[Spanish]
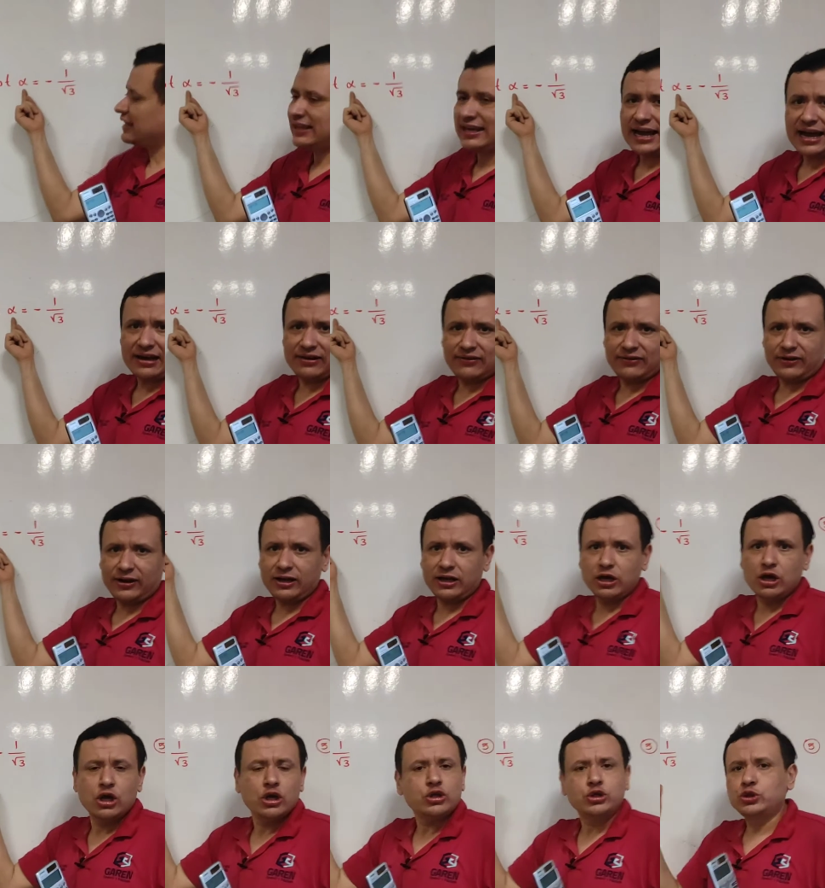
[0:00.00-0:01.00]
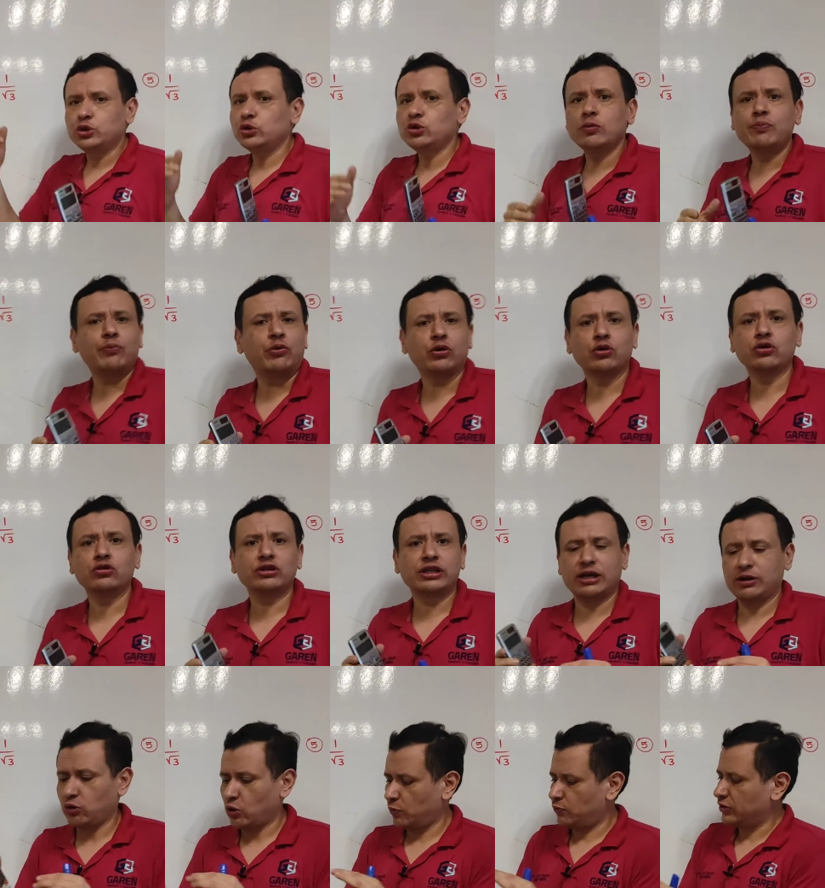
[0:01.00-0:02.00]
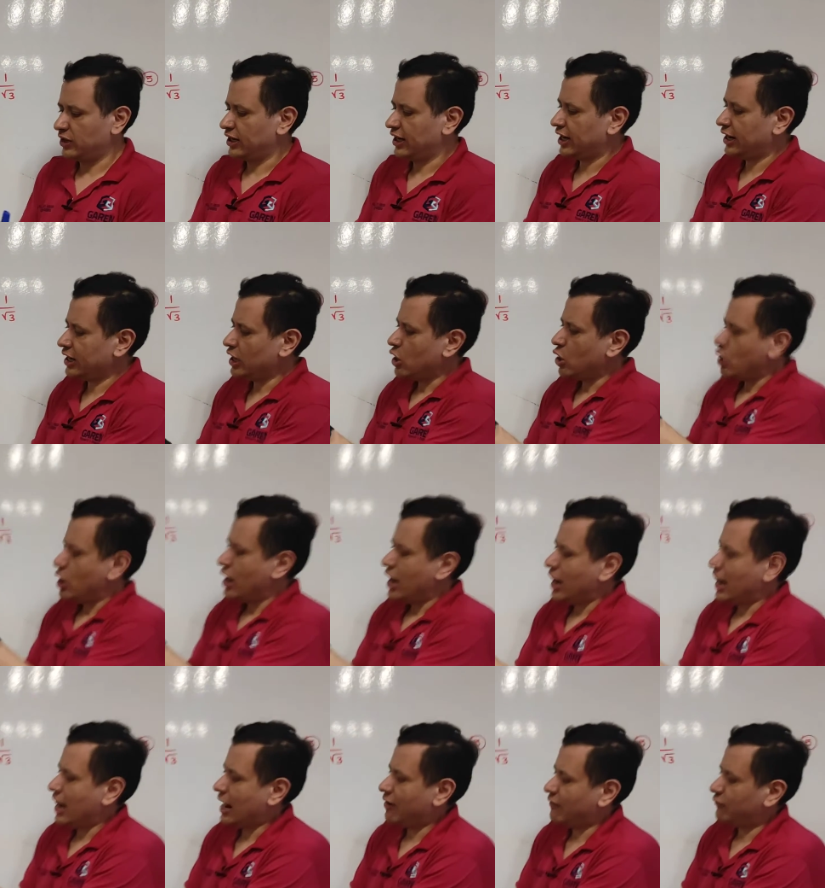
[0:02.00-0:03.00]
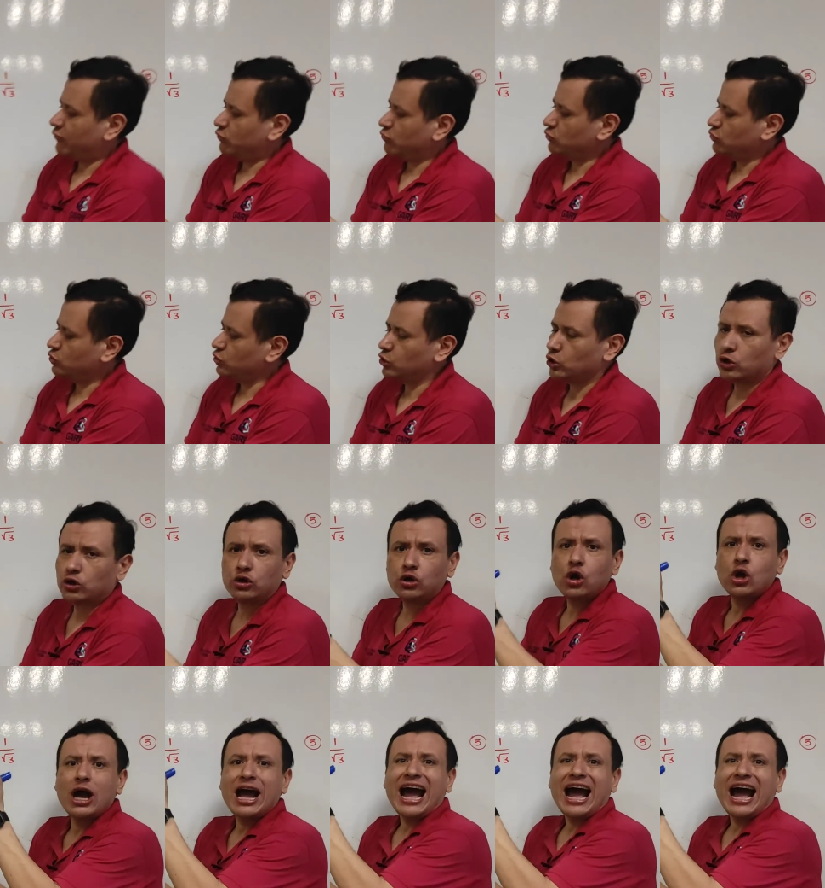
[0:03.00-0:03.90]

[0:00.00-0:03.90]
de alfa, yo no puedo obtener la función